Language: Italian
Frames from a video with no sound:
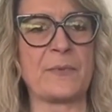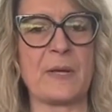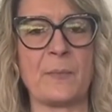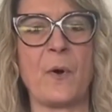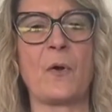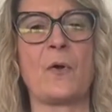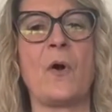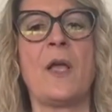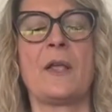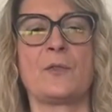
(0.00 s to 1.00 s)
del
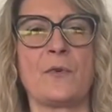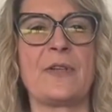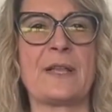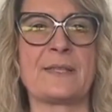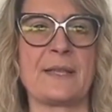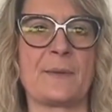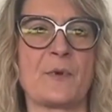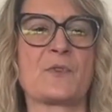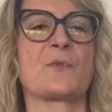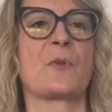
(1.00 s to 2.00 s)
polo dove dove le aziende
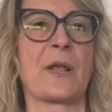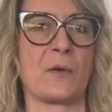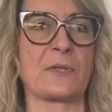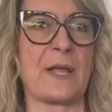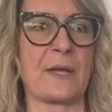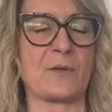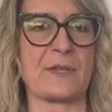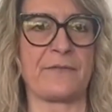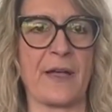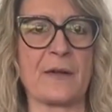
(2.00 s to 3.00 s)
possono raccontare
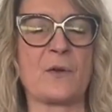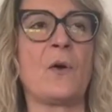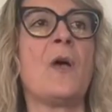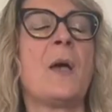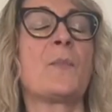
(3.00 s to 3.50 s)
cosa fanno,